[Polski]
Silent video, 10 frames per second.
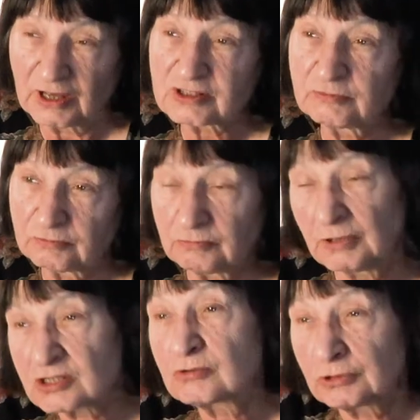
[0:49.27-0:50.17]
Naszym,
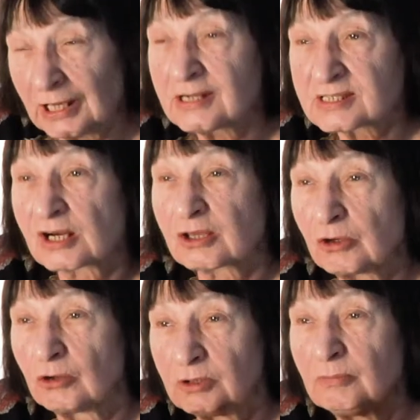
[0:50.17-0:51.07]
naszym, dla nas
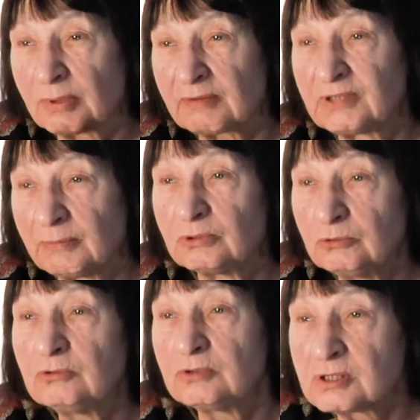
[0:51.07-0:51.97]
regionem prawda,
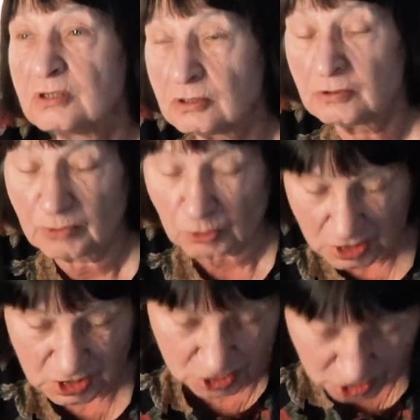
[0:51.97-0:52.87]
był, było
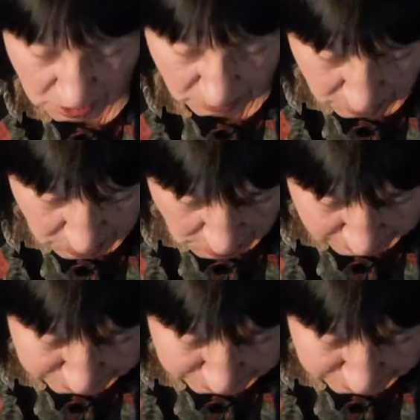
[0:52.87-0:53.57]
Jastrzębie.